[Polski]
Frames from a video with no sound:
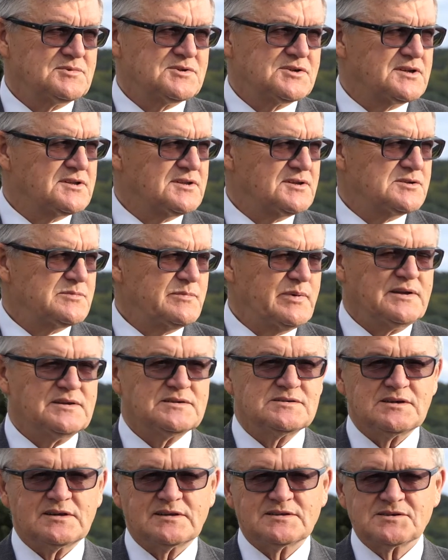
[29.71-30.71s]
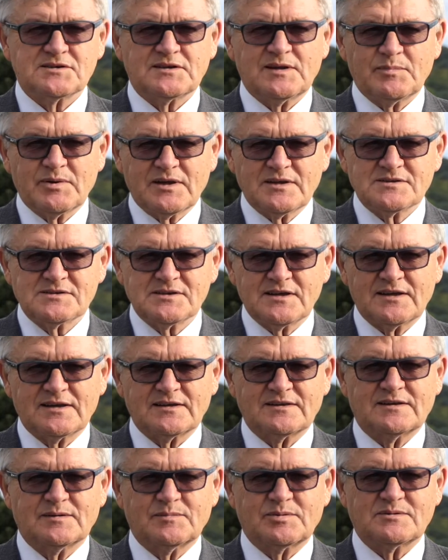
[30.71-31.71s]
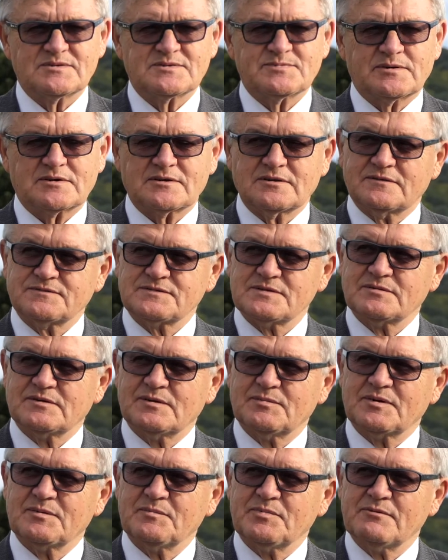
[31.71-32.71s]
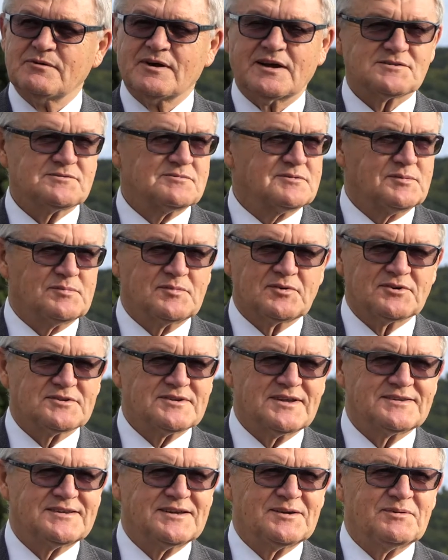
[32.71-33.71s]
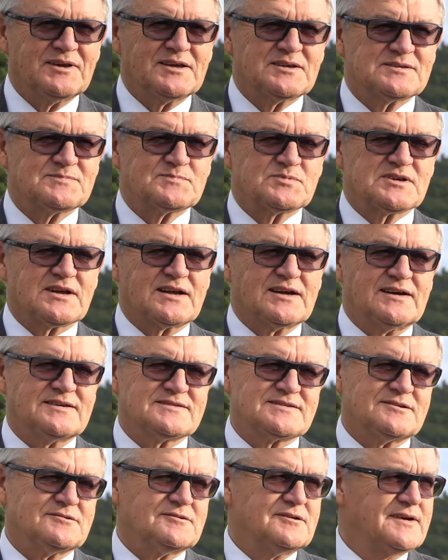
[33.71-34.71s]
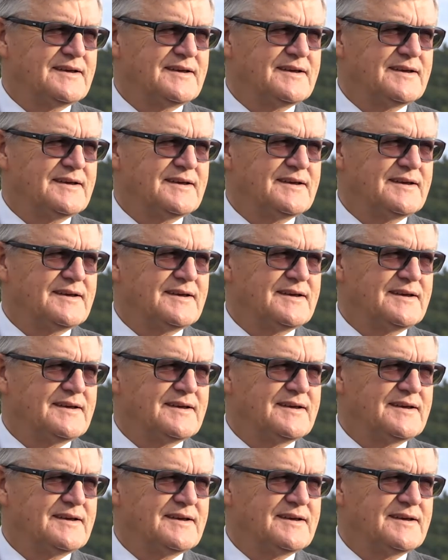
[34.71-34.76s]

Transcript: czy ktoś będzie, czy nie będzie dobrym sportowcem, dobrym piłkarzem, to bym go natychmiast przekazał.